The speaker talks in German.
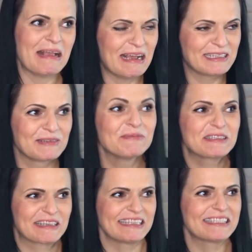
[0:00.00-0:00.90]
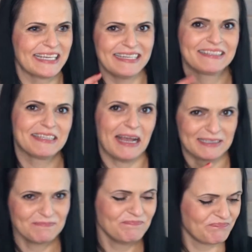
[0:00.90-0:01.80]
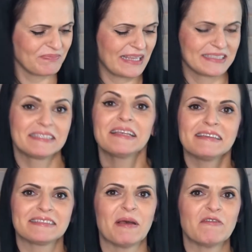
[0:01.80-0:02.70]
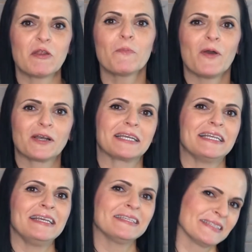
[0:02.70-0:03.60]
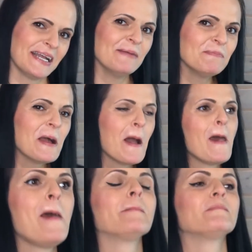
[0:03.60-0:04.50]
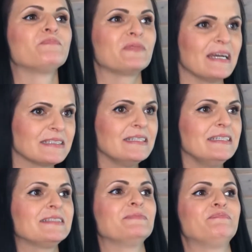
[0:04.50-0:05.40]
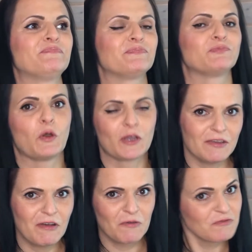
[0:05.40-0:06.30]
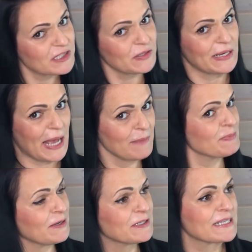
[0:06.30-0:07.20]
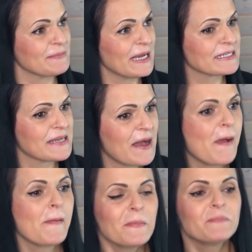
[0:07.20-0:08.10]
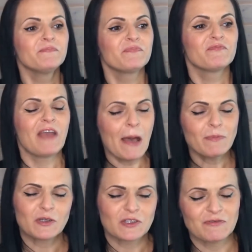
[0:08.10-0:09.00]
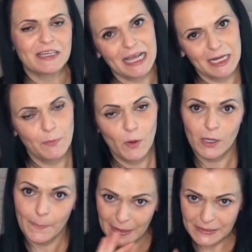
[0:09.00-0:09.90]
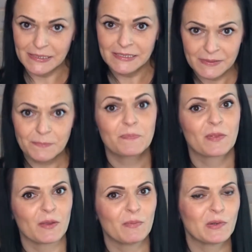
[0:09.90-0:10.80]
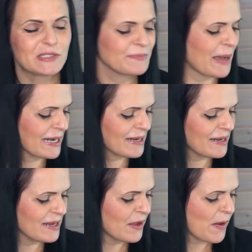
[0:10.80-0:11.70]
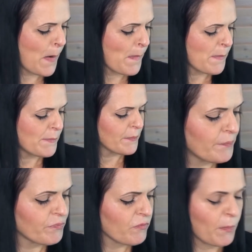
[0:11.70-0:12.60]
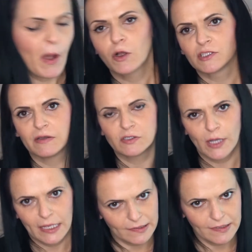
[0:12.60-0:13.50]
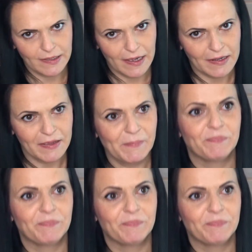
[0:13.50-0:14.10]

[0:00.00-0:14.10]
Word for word: Also ich muss ganz ehrlich sagen, als ich das erste Mal von einem Burger gelesen habe, dachte ich, okay, warum wird so ein Hype draus gemacht? Wir haben doch schon vegane Burger Patties bei uns im Handel. Wir brauchen sowas doch eigentlich gar nicht.